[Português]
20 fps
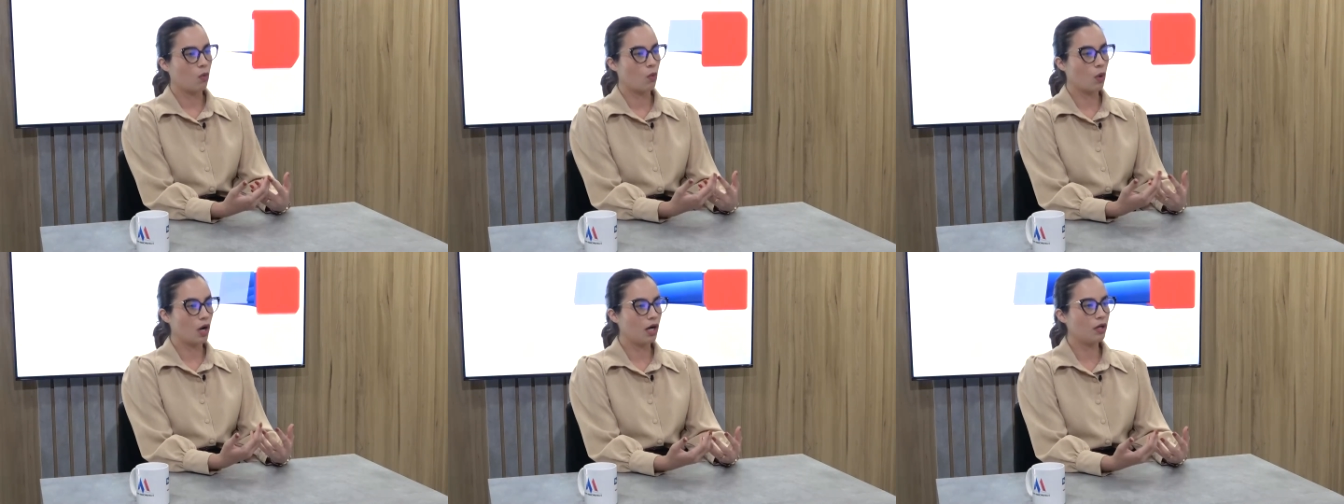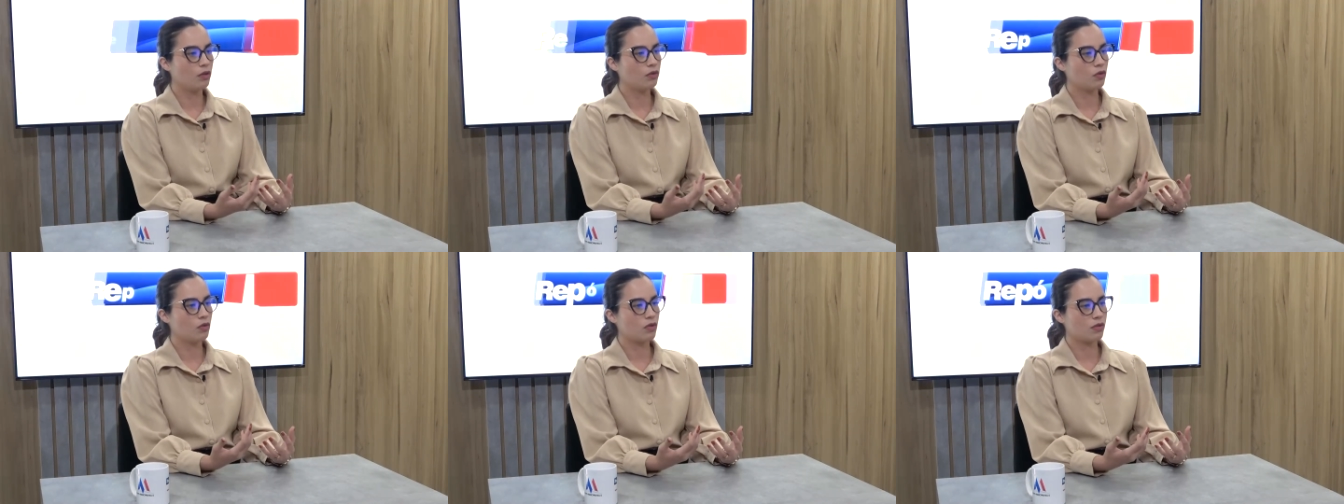
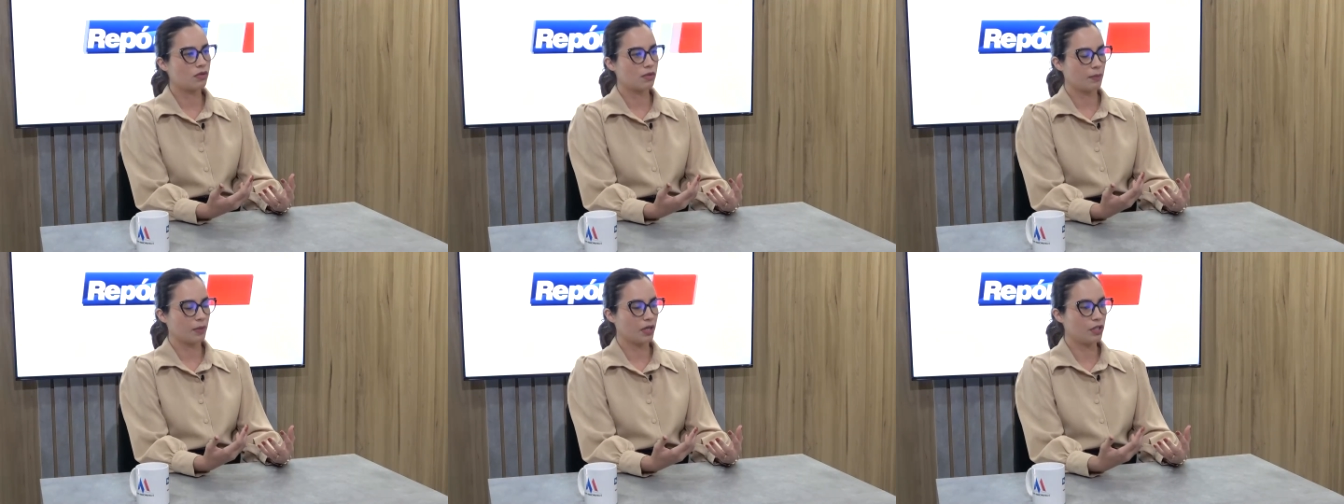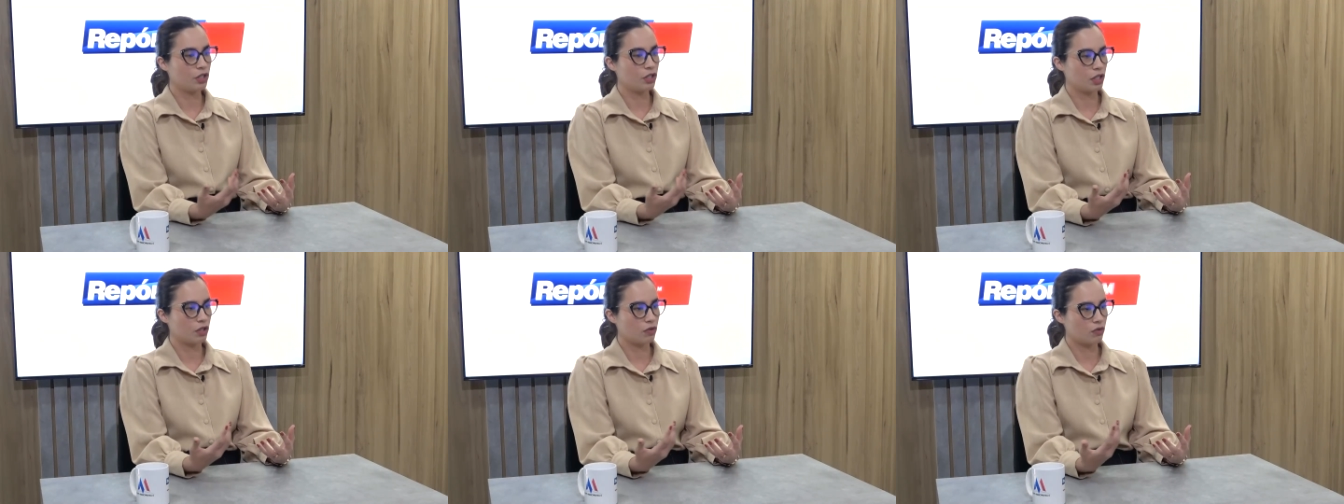quantos
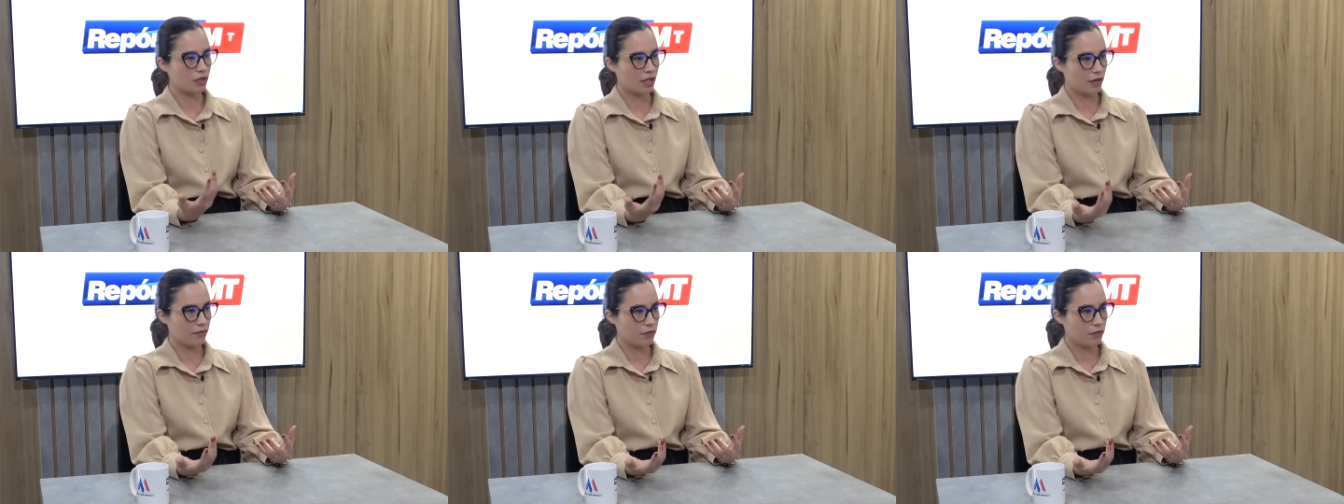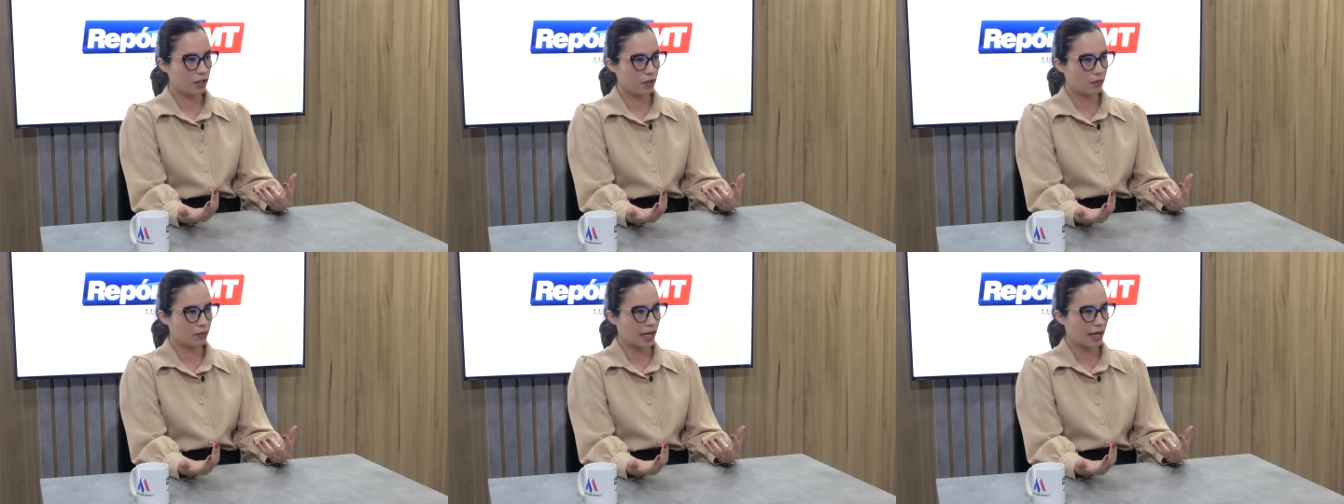bandidos
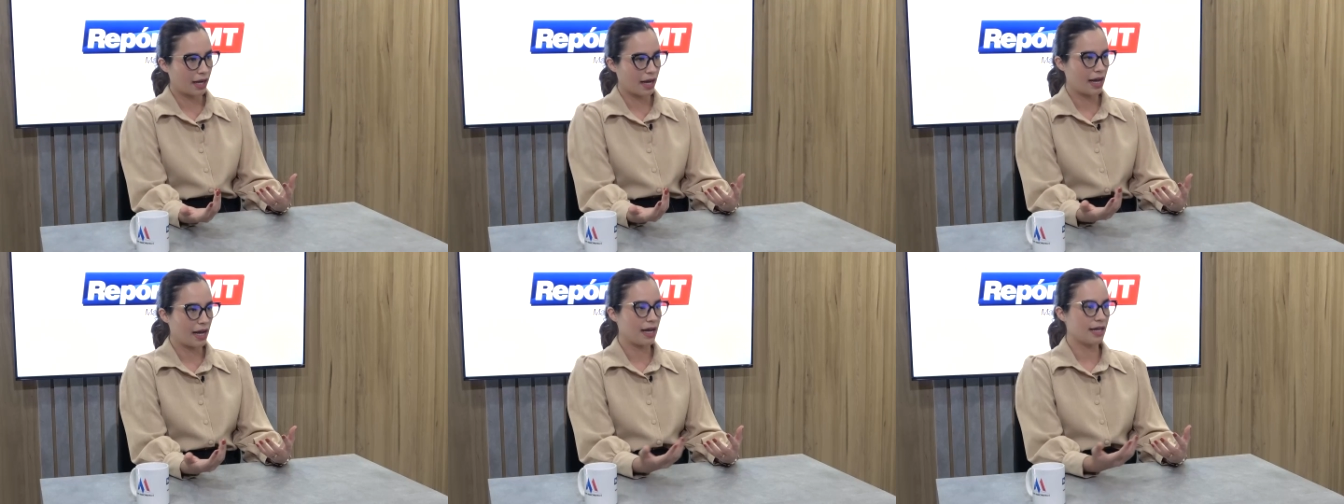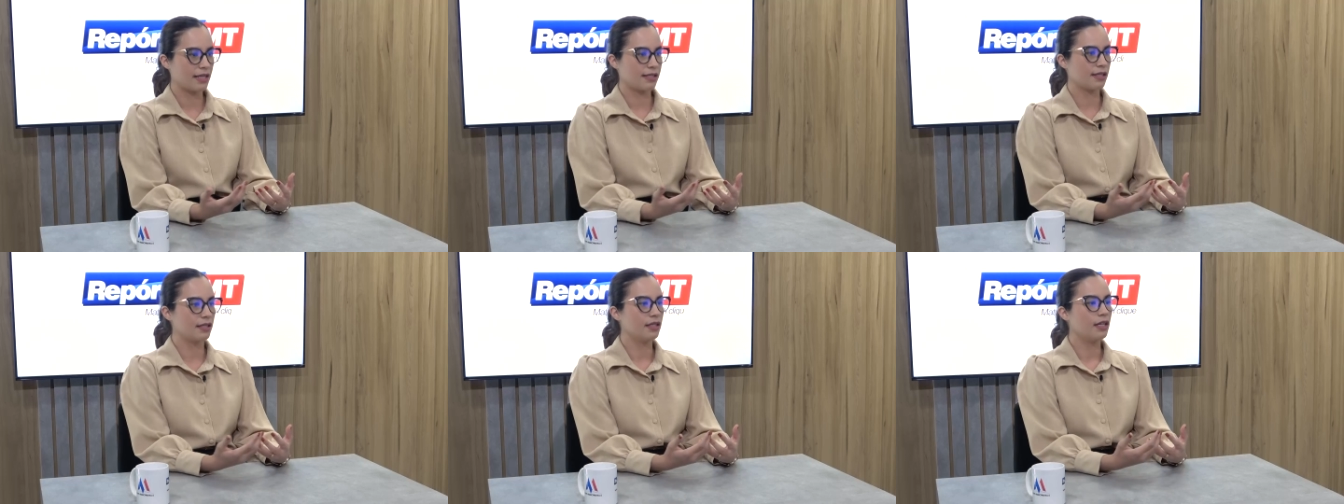haviam na
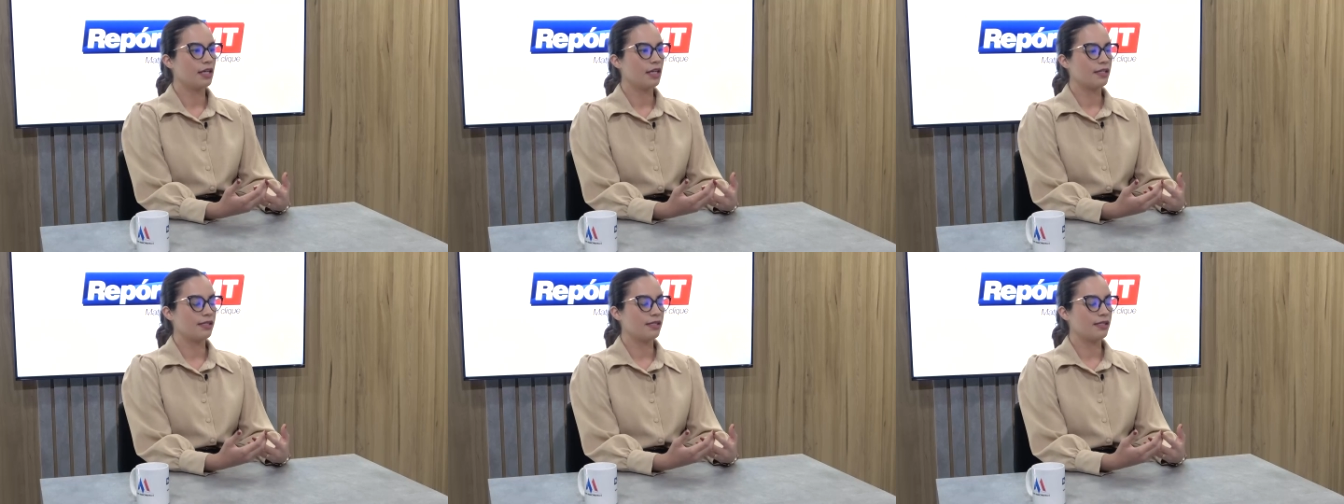casa,